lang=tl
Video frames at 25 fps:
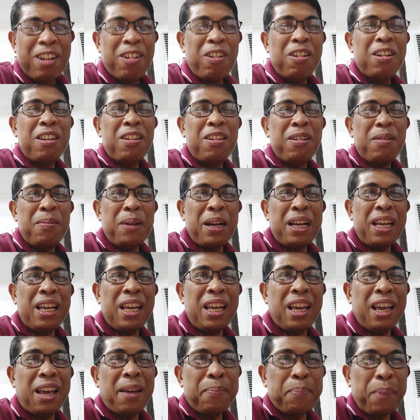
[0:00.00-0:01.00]
Kung yung
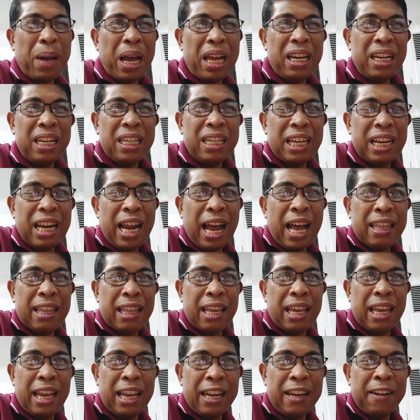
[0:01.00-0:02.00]
magiging policy
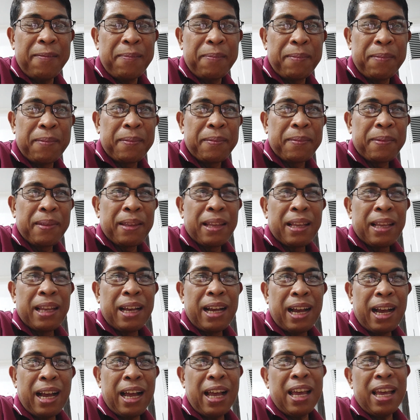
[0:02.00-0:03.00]
natin
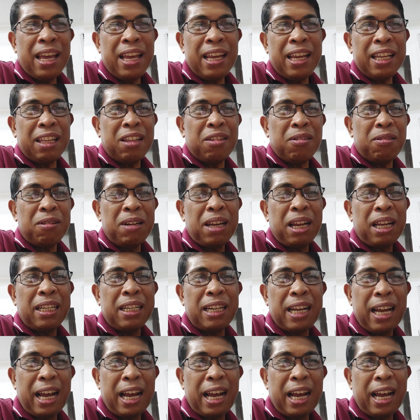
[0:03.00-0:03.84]
ay tulad